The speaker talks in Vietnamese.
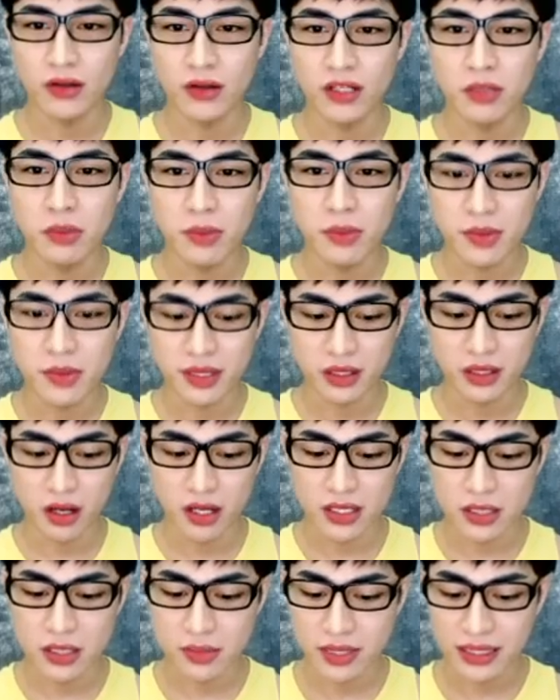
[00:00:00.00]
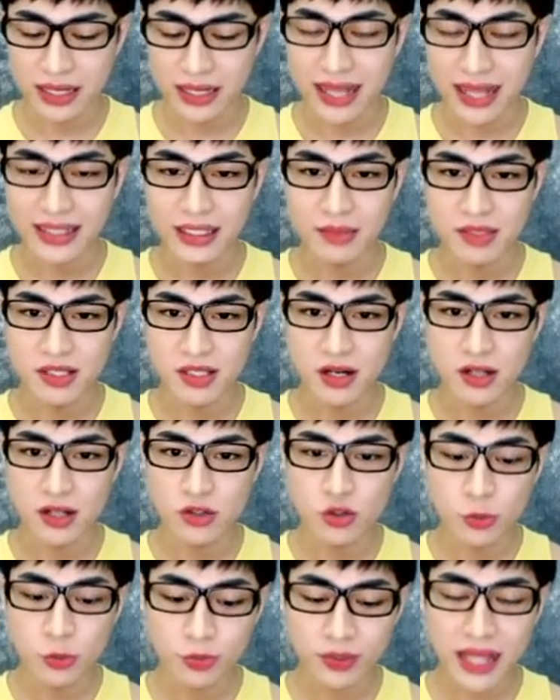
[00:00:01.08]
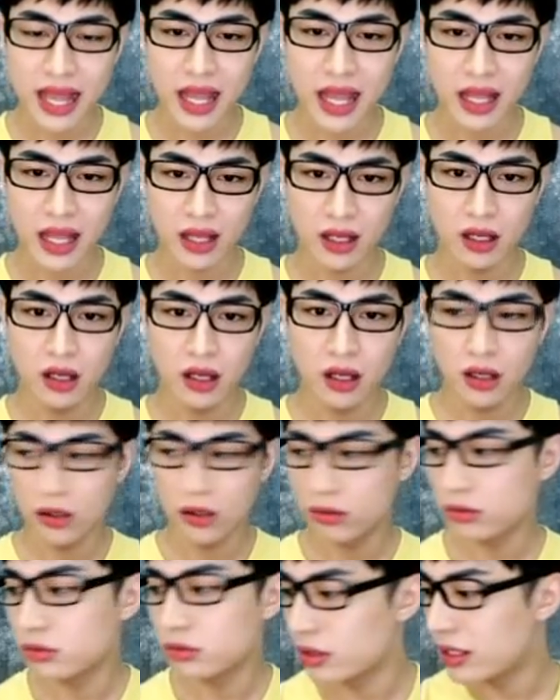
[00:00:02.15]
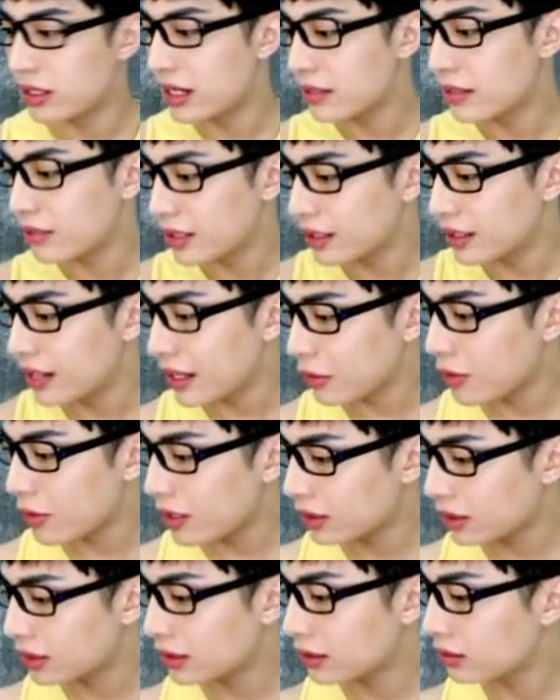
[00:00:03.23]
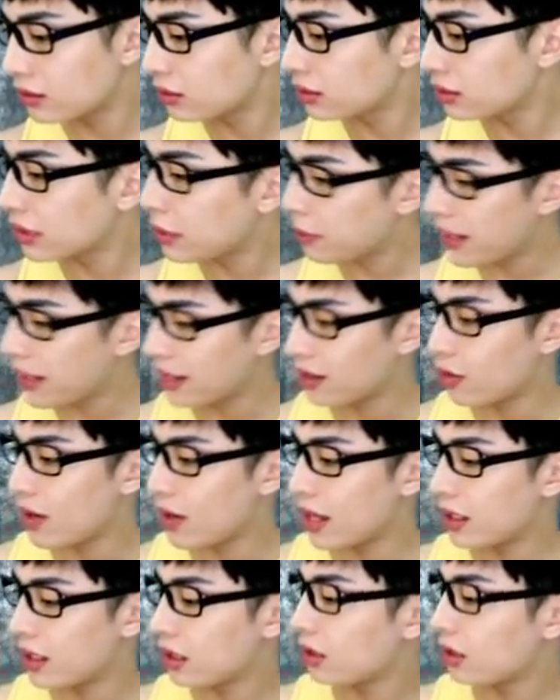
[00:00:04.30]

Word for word: nếu mà bây giờ mình nói là gì ạ? Mình lạnh thì mình sẽ nói 춥다. Nói lạnh này lạnh quá. Tắt bẹ điều hòa đi.